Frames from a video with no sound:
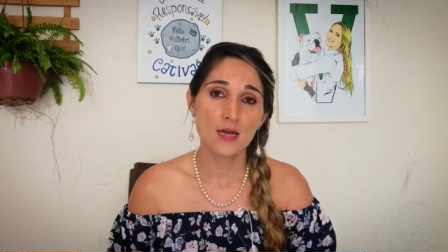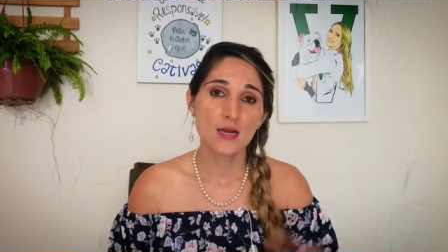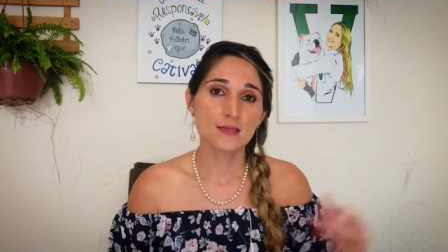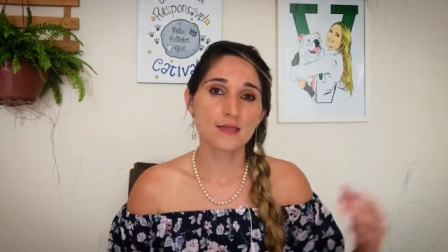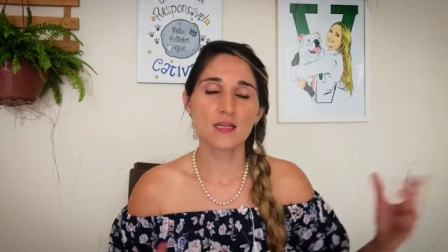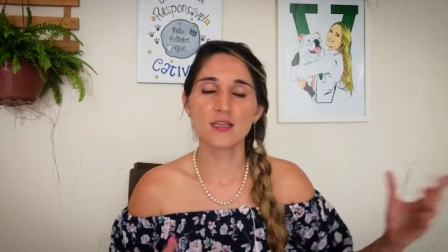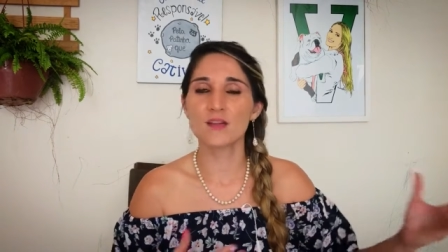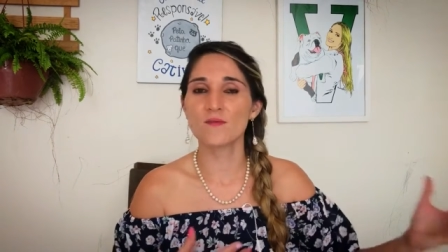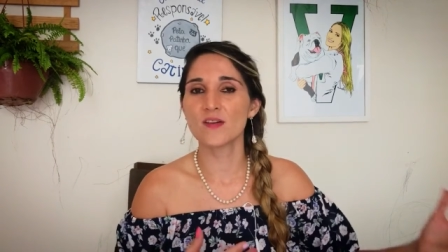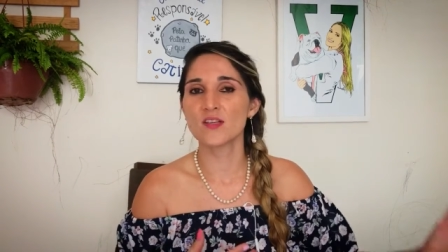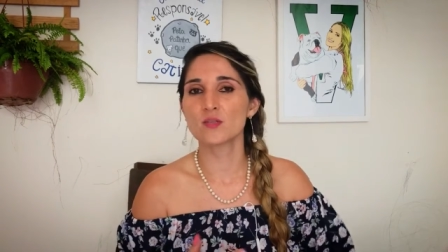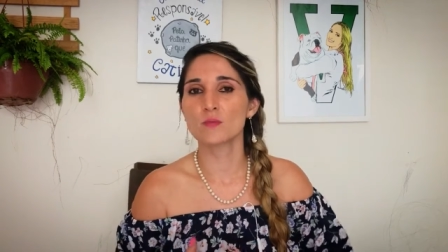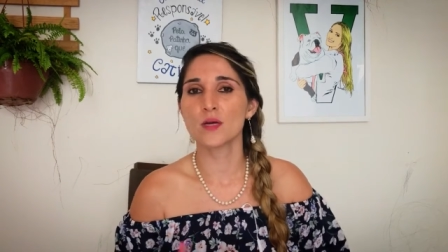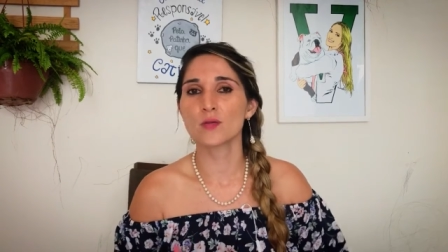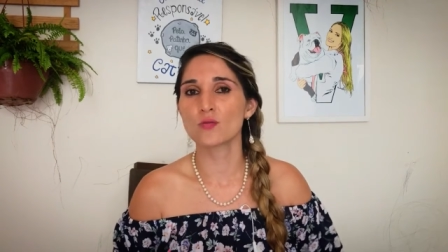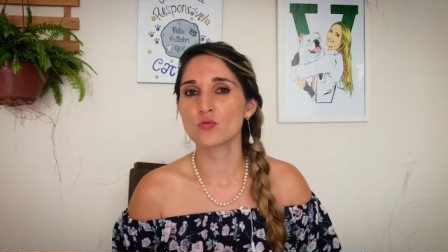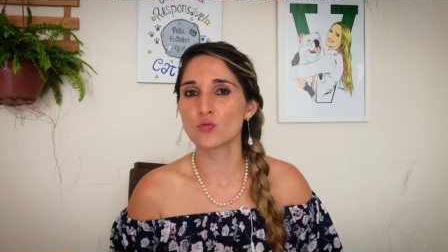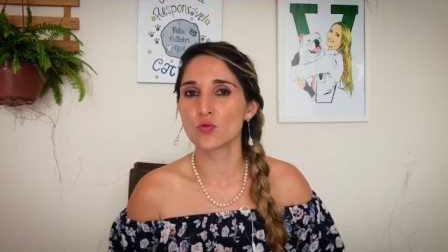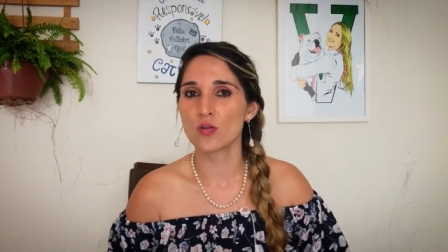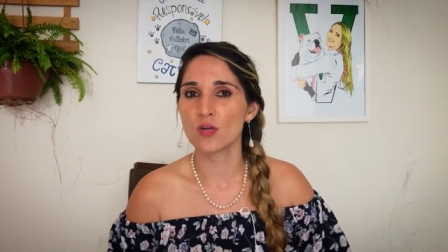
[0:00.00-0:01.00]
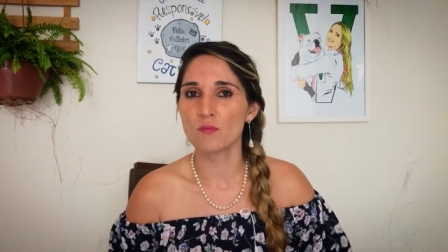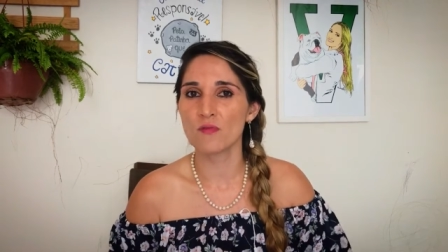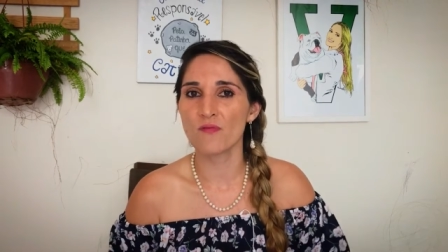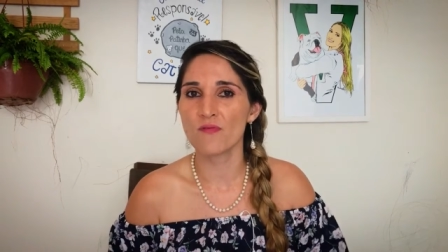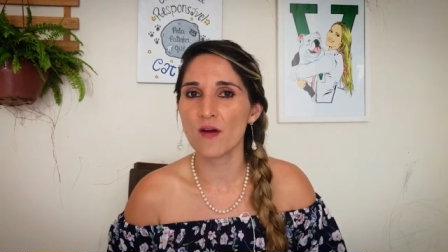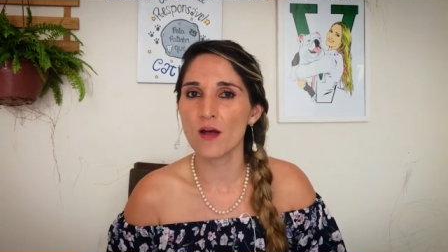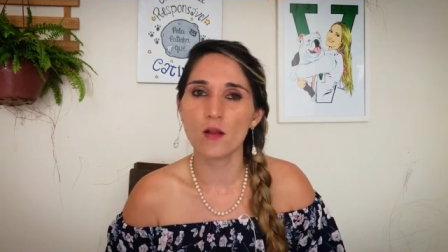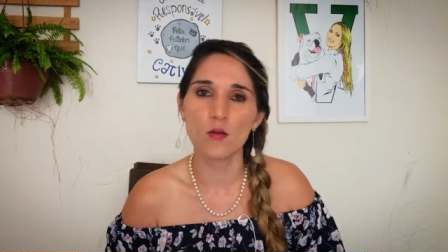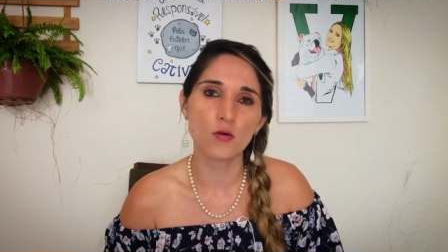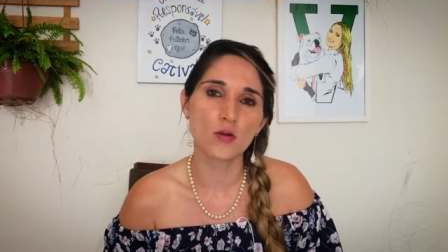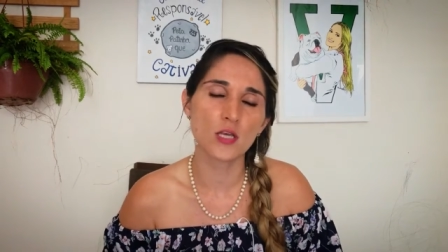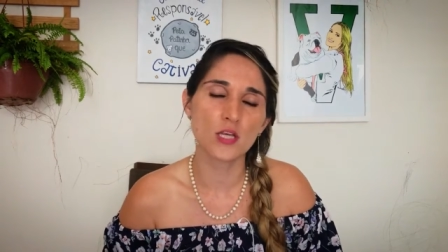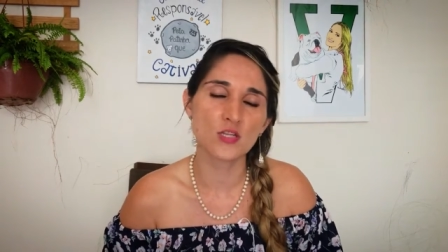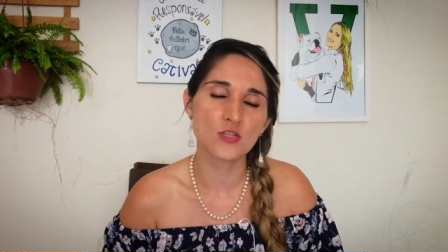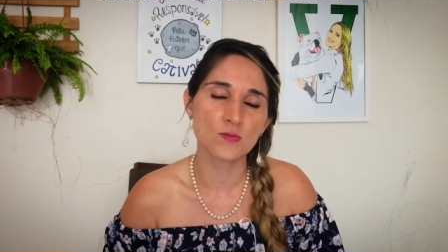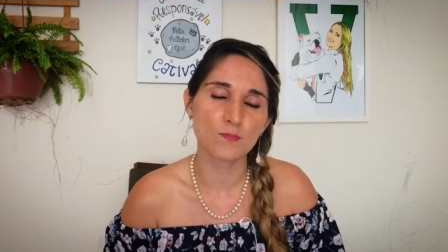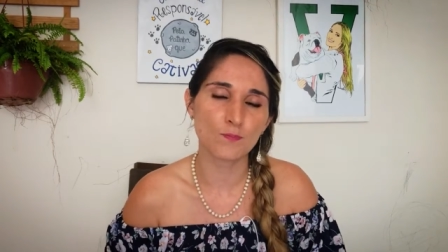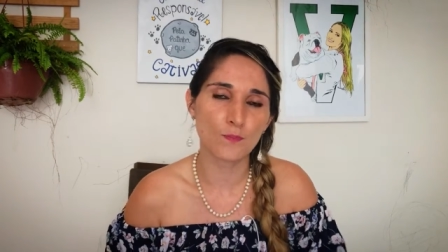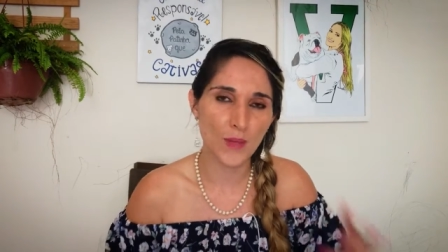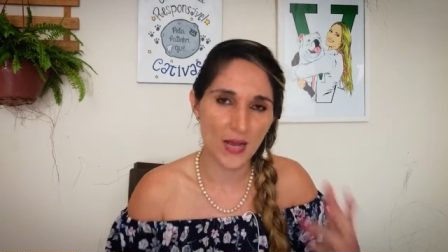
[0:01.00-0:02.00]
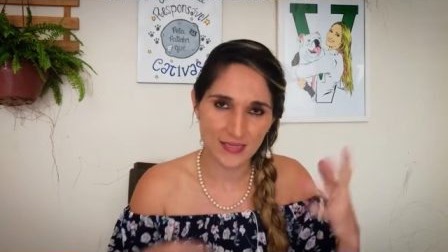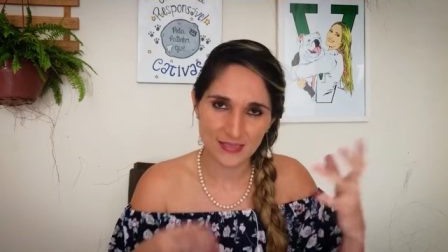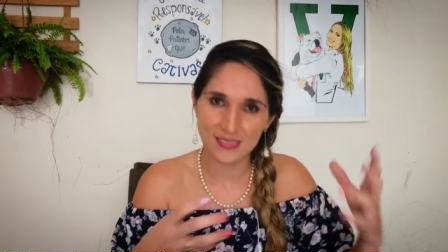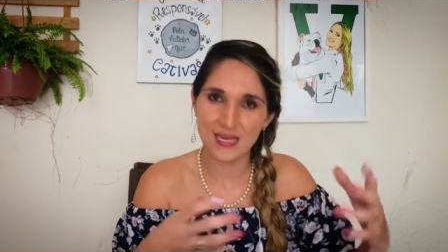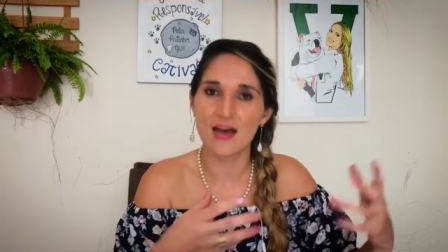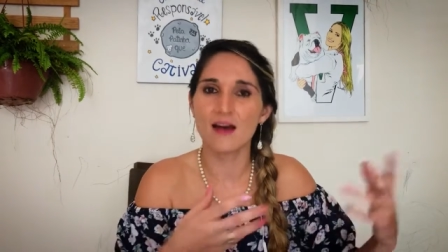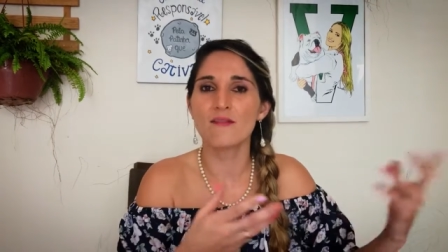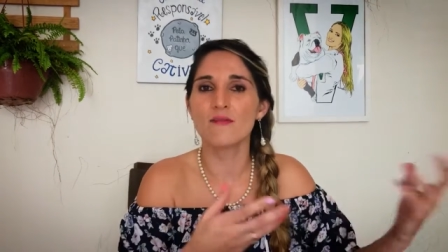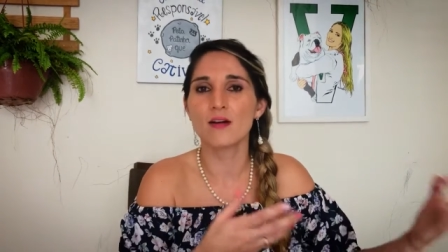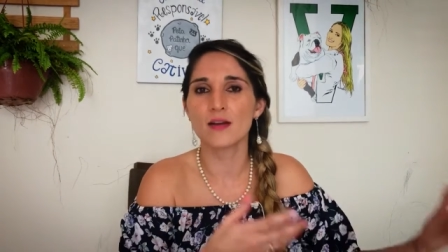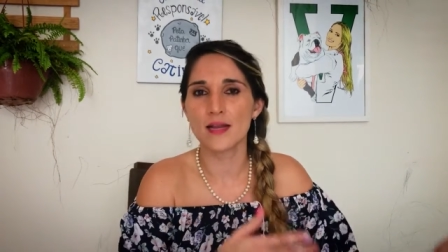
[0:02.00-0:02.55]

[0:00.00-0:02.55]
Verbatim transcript: Certa vez uma tutora me falou que passava,